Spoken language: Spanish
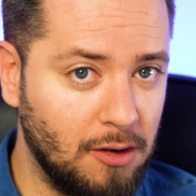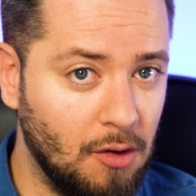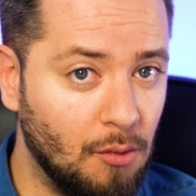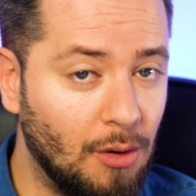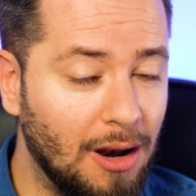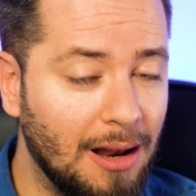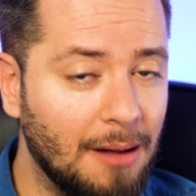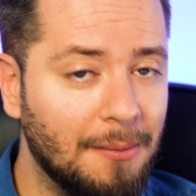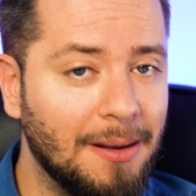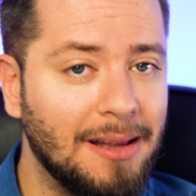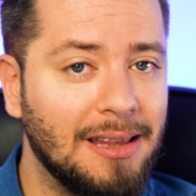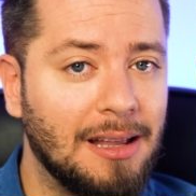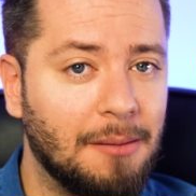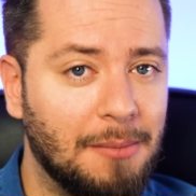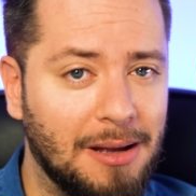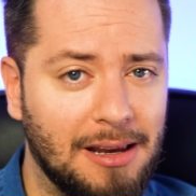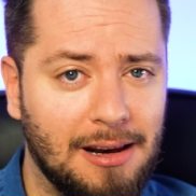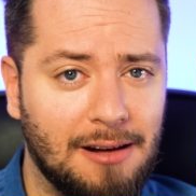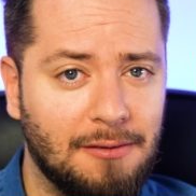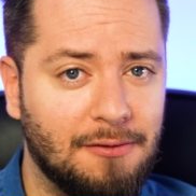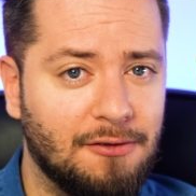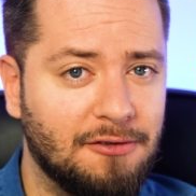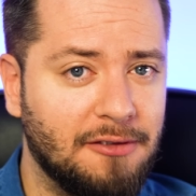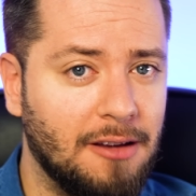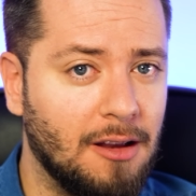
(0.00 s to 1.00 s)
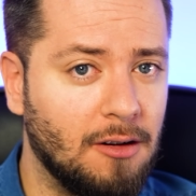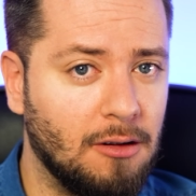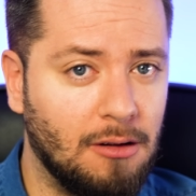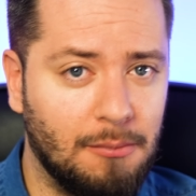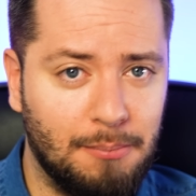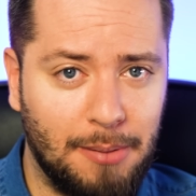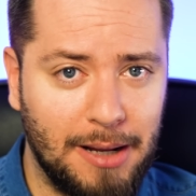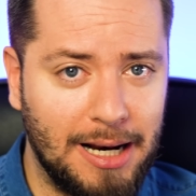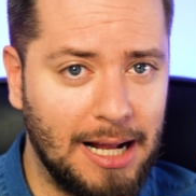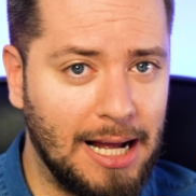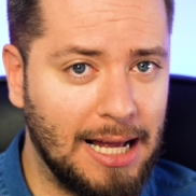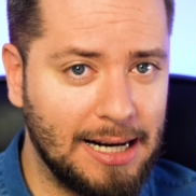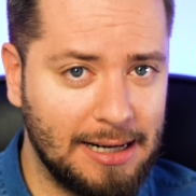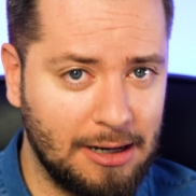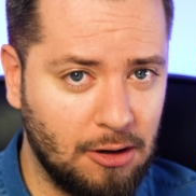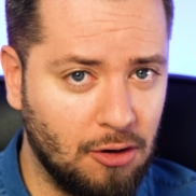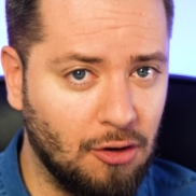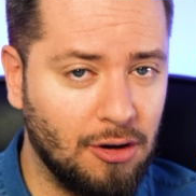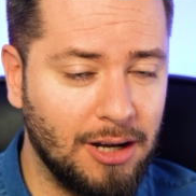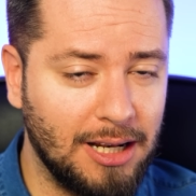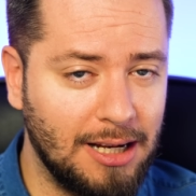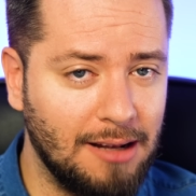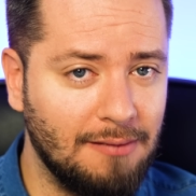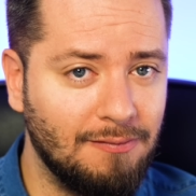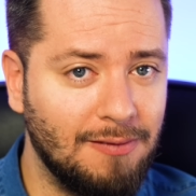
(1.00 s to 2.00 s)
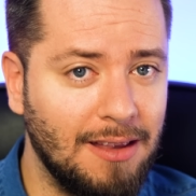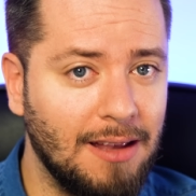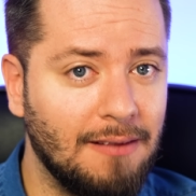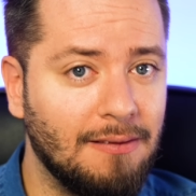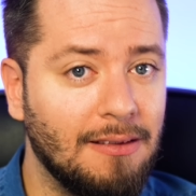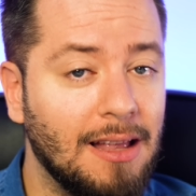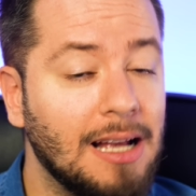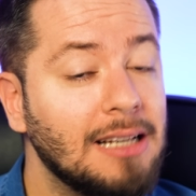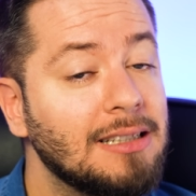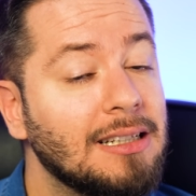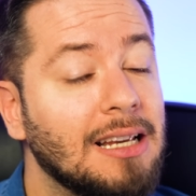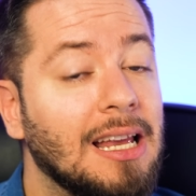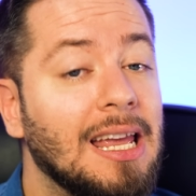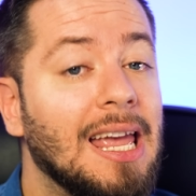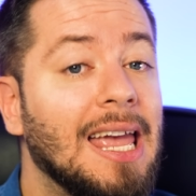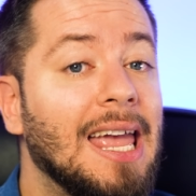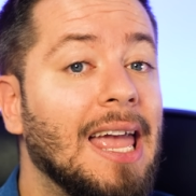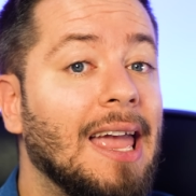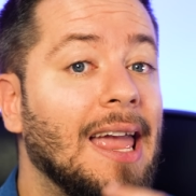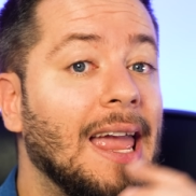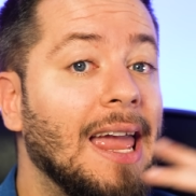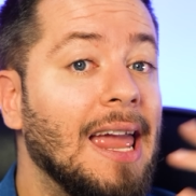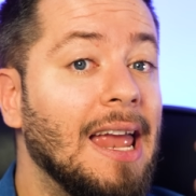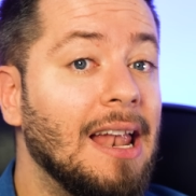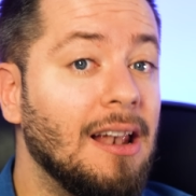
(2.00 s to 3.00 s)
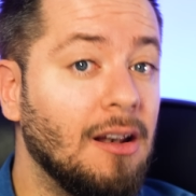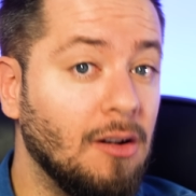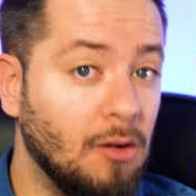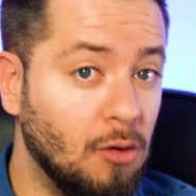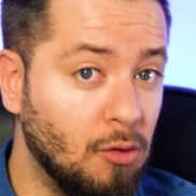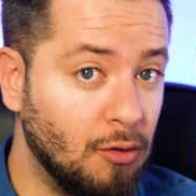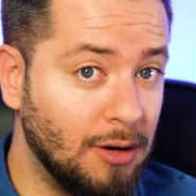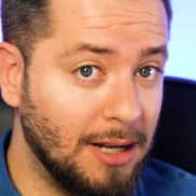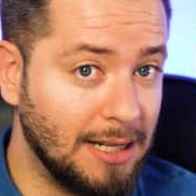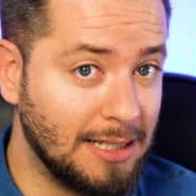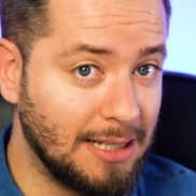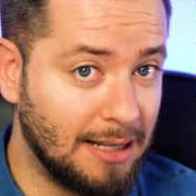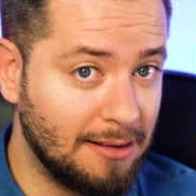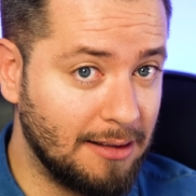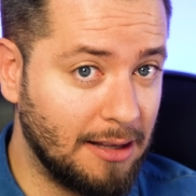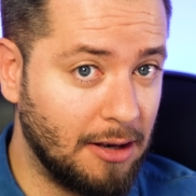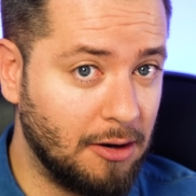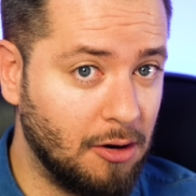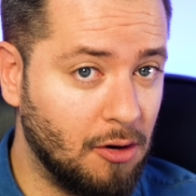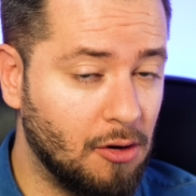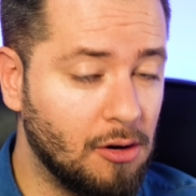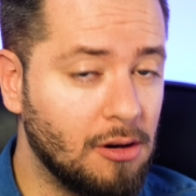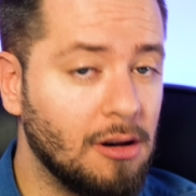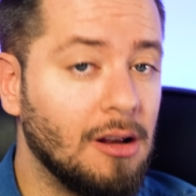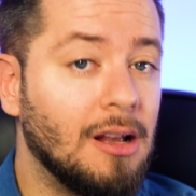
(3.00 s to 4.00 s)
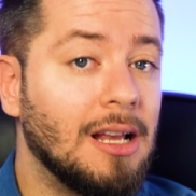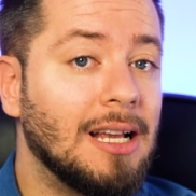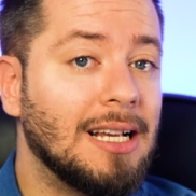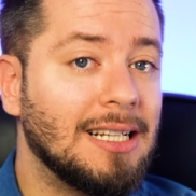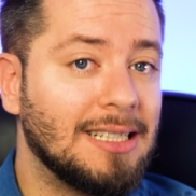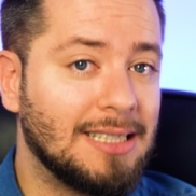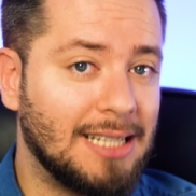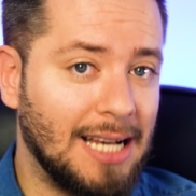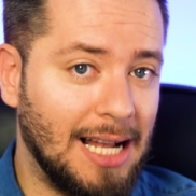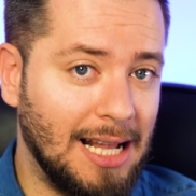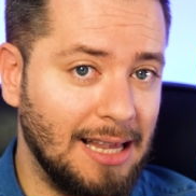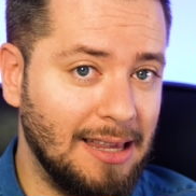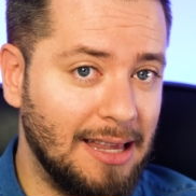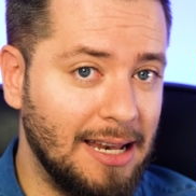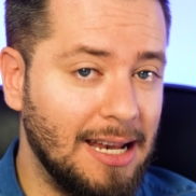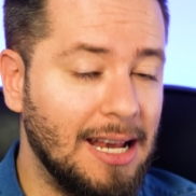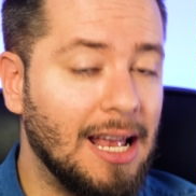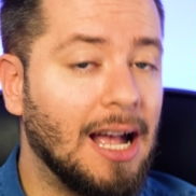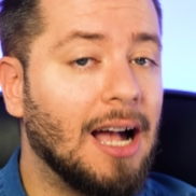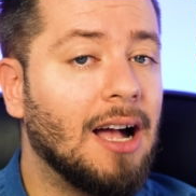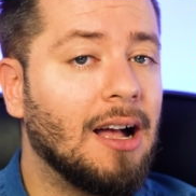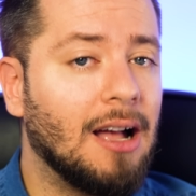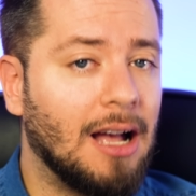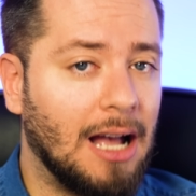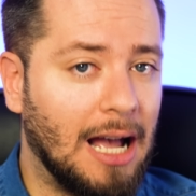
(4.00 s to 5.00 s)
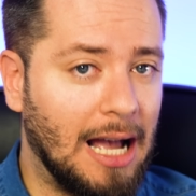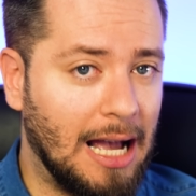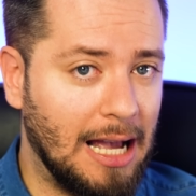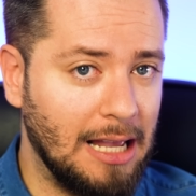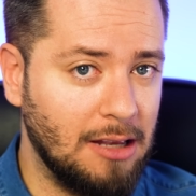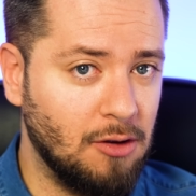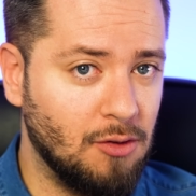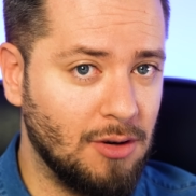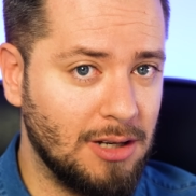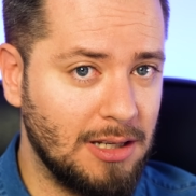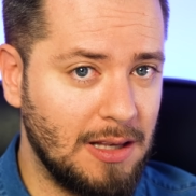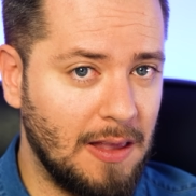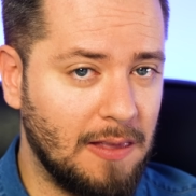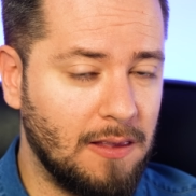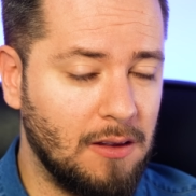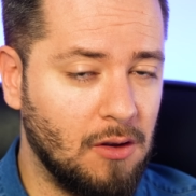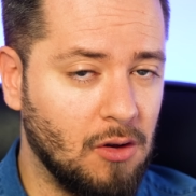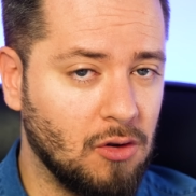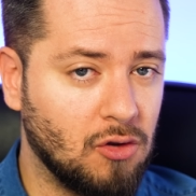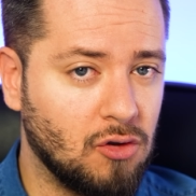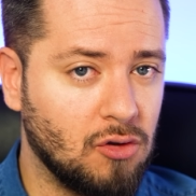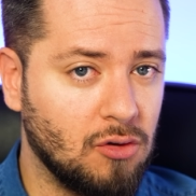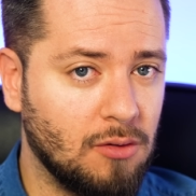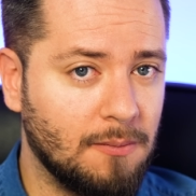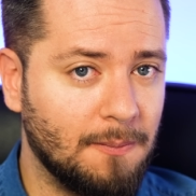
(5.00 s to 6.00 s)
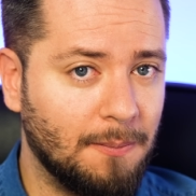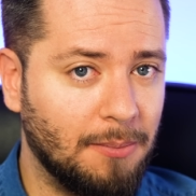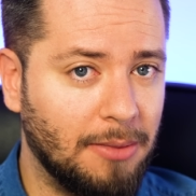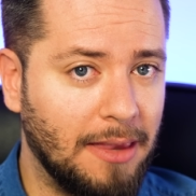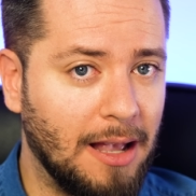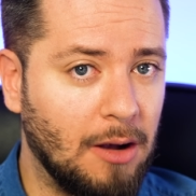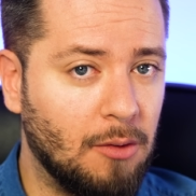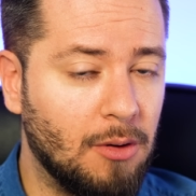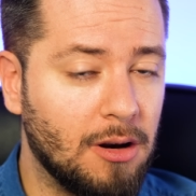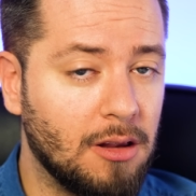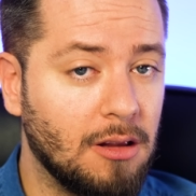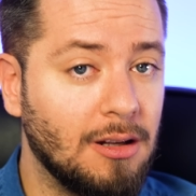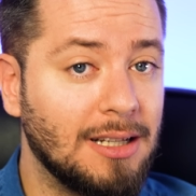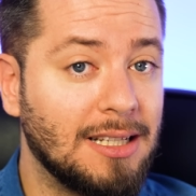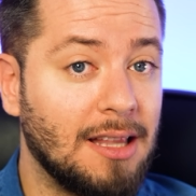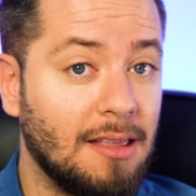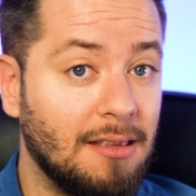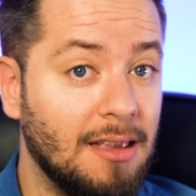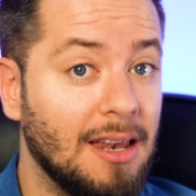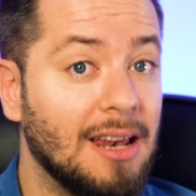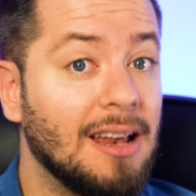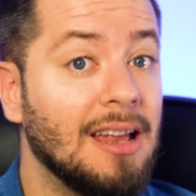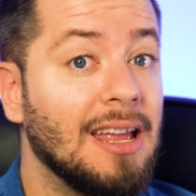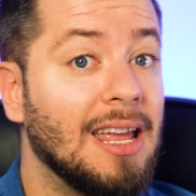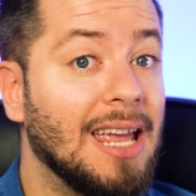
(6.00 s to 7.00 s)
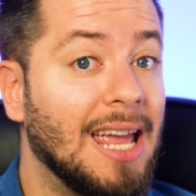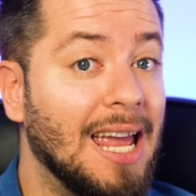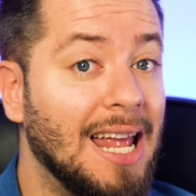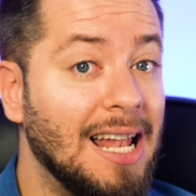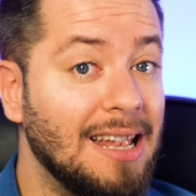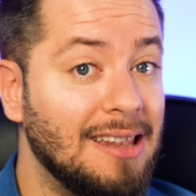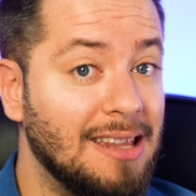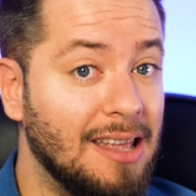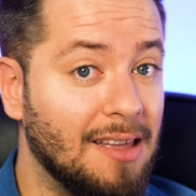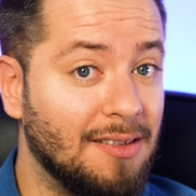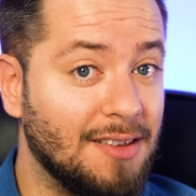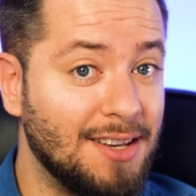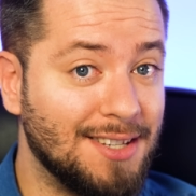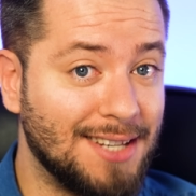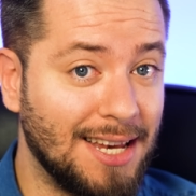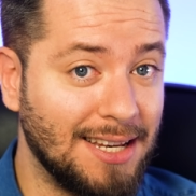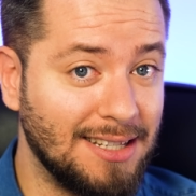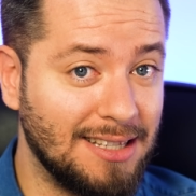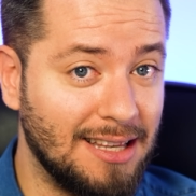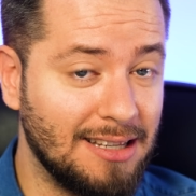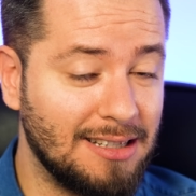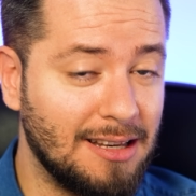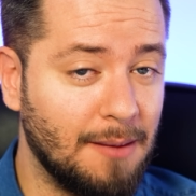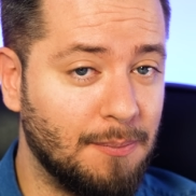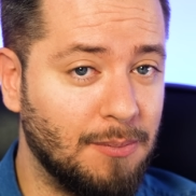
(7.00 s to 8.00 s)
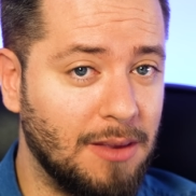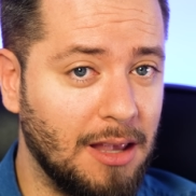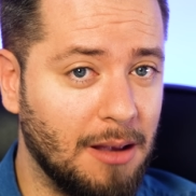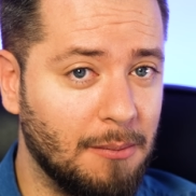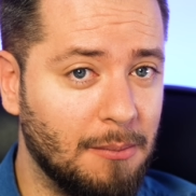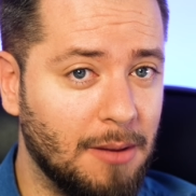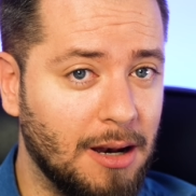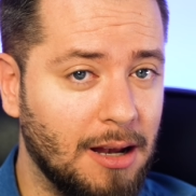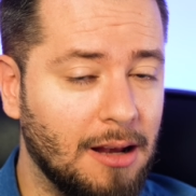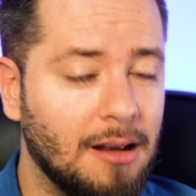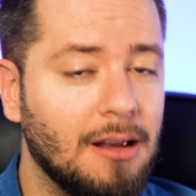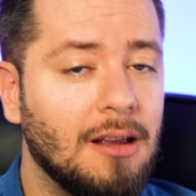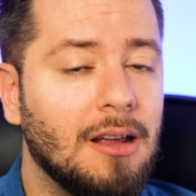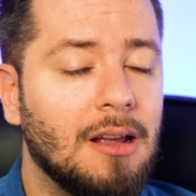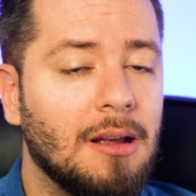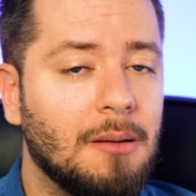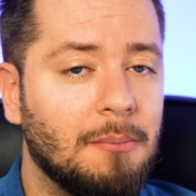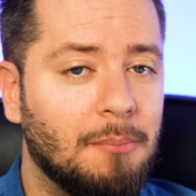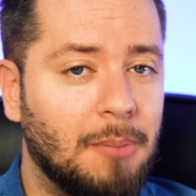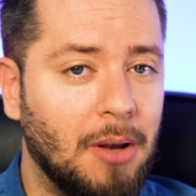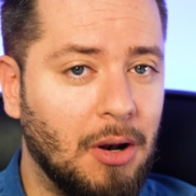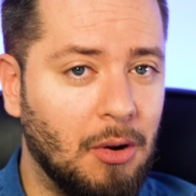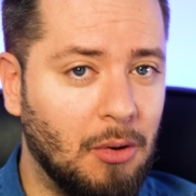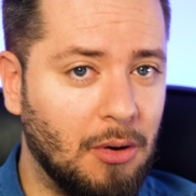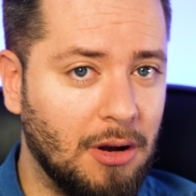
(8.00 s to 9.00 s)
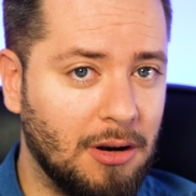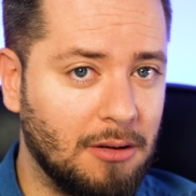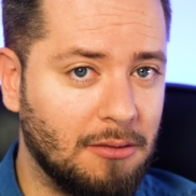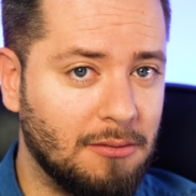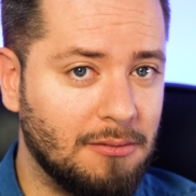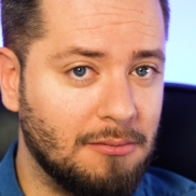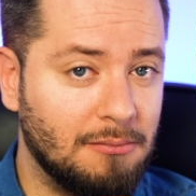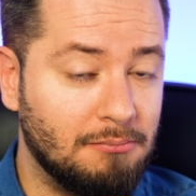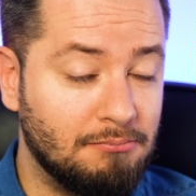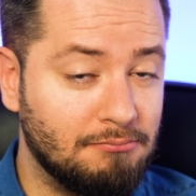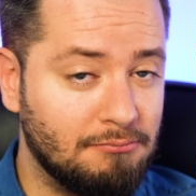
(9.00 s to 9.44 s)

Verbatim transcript: digo a la venta me refiero para recoger en tiendas, el lunes anterior saldría iOS 18, ¿de acuerdo? Es decir, el 16 de septiembre. Pero bueno,